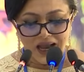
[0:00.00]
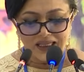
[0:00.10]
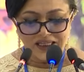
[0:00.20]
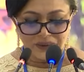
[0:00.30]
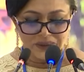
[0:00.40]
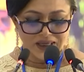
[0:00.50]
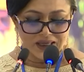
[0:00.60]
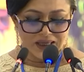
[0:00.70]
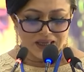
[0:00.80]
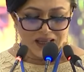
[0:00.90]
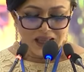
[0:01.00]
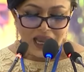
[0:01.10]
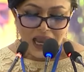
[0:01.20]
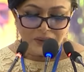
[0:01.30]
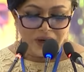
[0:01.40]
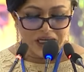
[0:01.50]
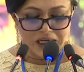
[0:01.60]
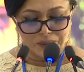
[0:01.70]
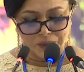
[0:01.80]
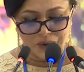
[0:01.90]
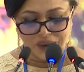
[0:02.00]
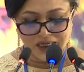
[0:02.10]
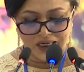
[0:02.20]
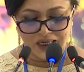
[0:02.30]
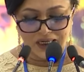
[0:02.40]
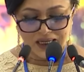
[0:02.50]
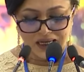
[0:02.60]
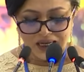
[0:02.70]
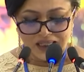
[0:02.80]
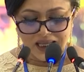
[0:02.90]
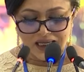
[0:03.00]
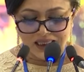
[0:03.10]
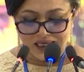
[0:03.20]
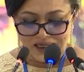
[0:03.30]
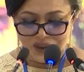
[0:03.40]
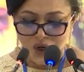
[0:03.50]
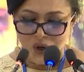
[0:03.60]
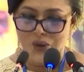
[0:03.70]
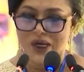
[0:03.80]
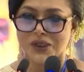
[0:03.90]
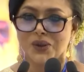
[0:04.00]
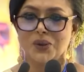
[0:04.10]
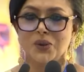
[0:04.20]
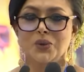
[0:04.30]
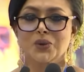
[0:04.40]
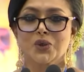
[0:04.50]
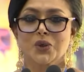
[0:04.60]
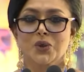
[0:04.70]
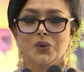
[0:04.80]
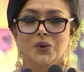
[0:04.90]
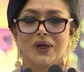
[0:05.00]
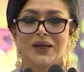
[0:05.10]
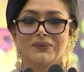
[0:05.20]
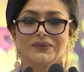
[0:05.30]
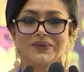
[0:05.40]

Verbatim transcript: আজ আমি আমার এই পুরস্কার তাদের সকলের জন্য উৎসর্গ করলাম